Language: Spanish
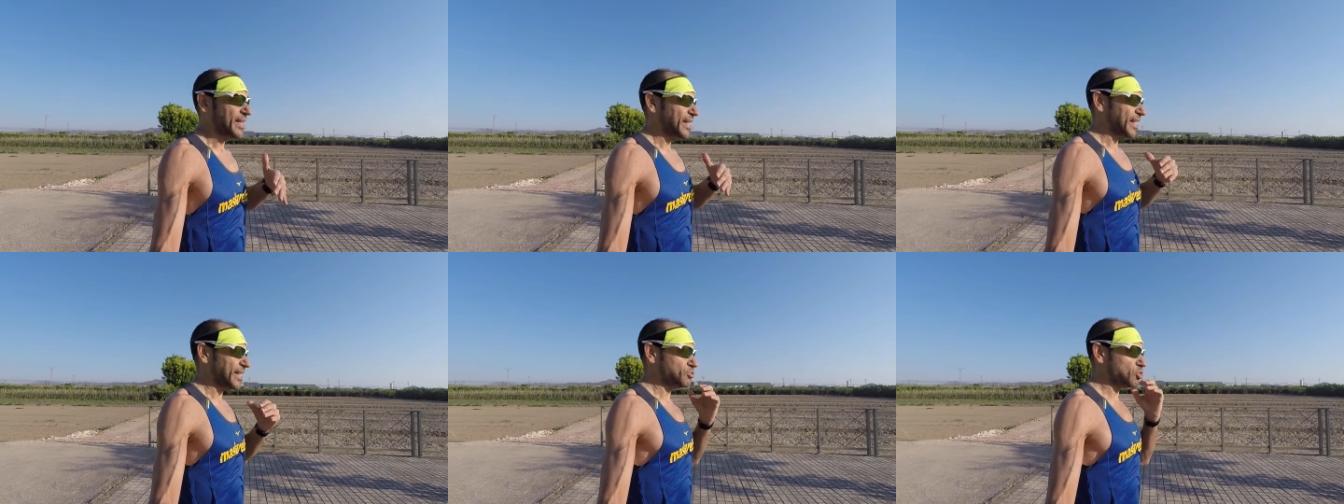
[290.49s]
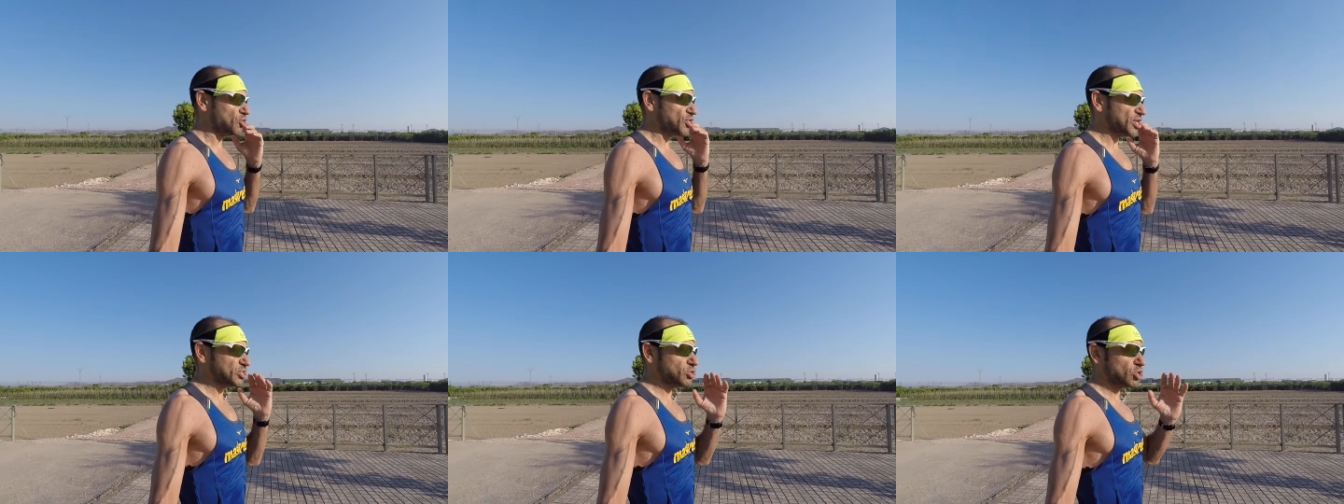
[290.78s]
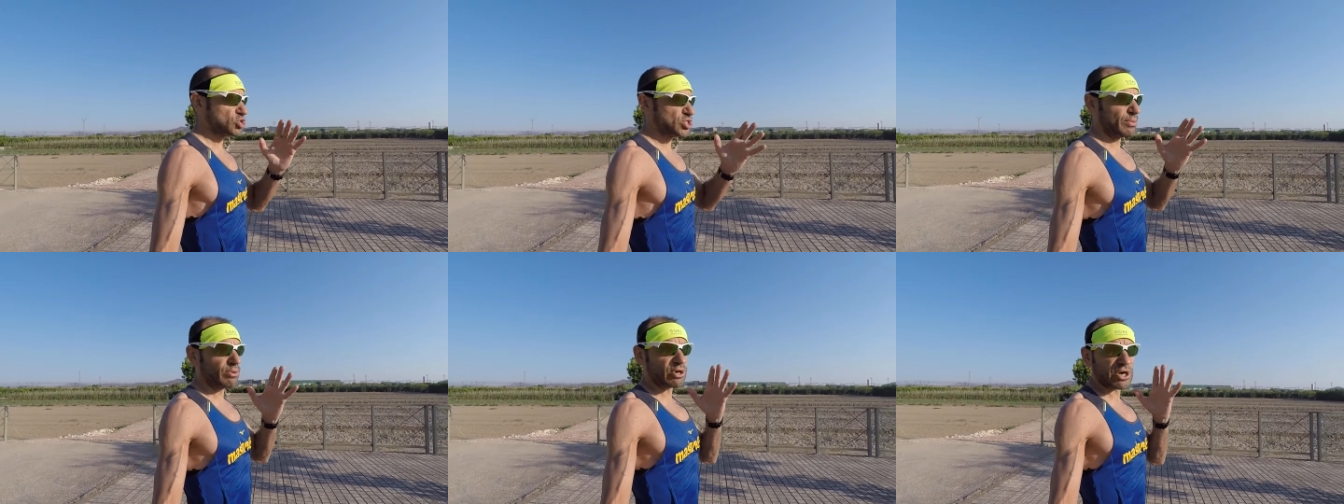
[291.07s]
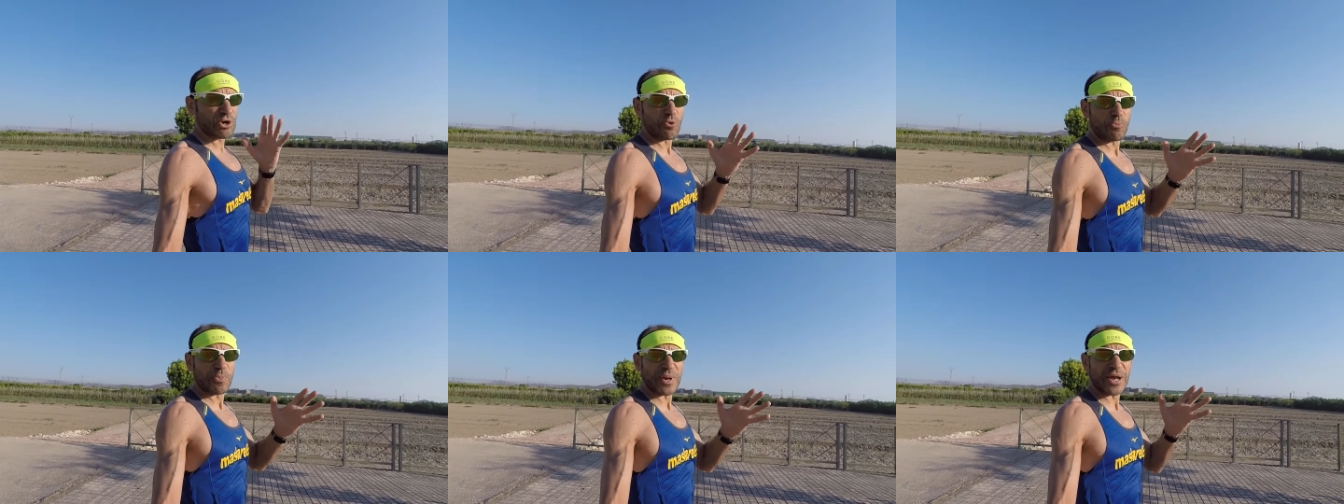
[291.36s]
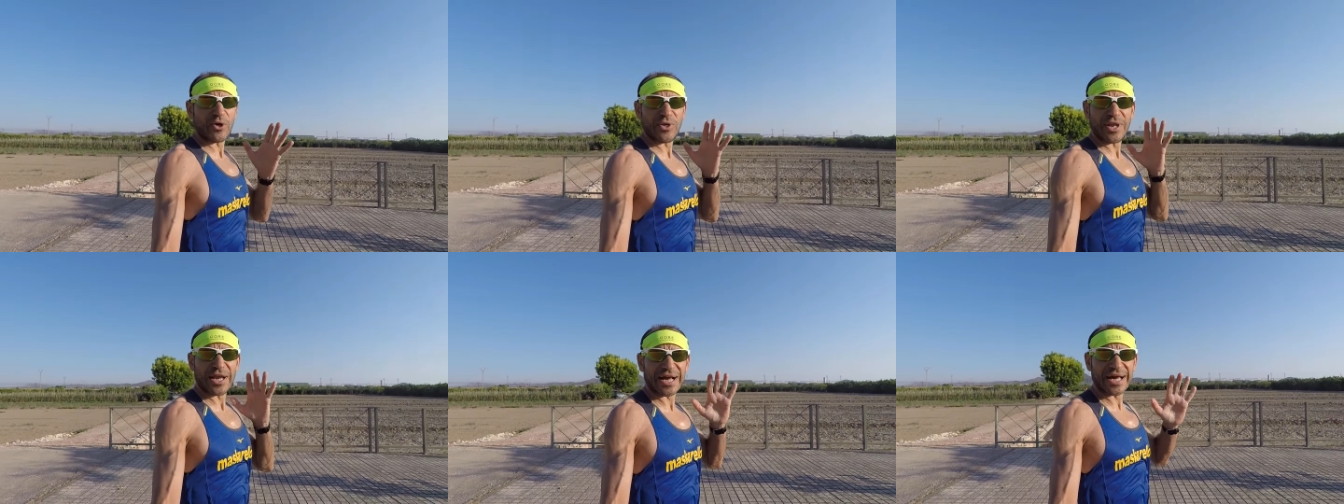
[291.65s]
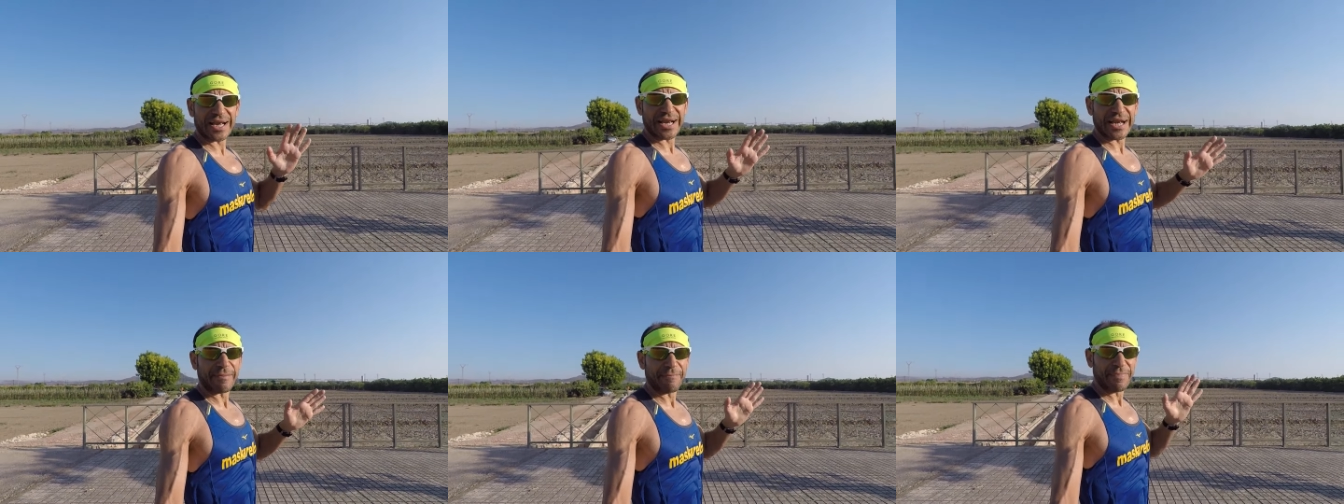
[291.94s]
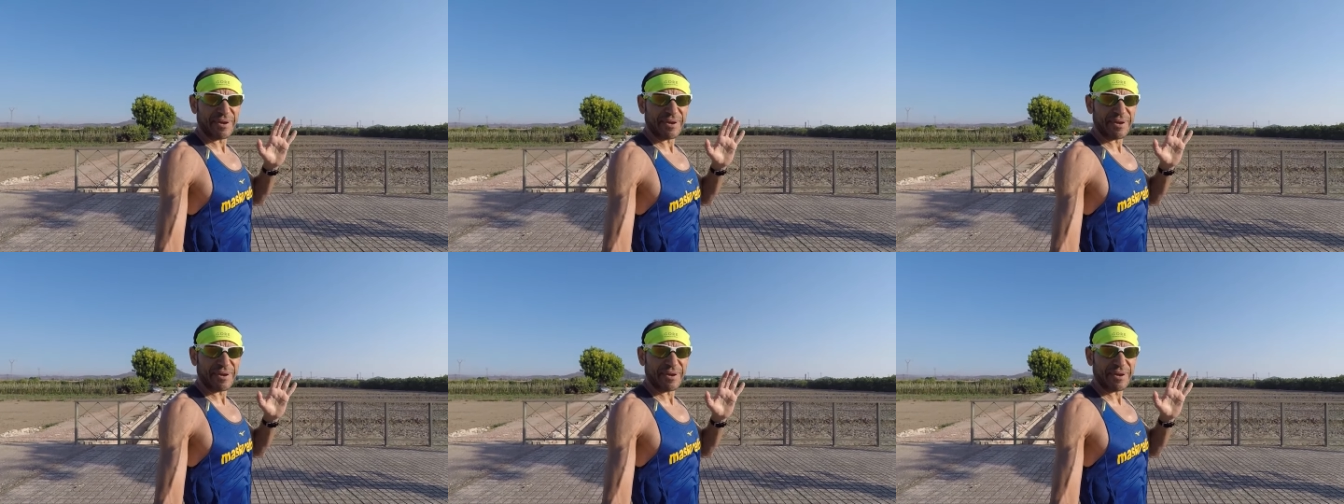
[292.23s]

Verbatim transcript: Entonces nos hemos recuperado de la carrera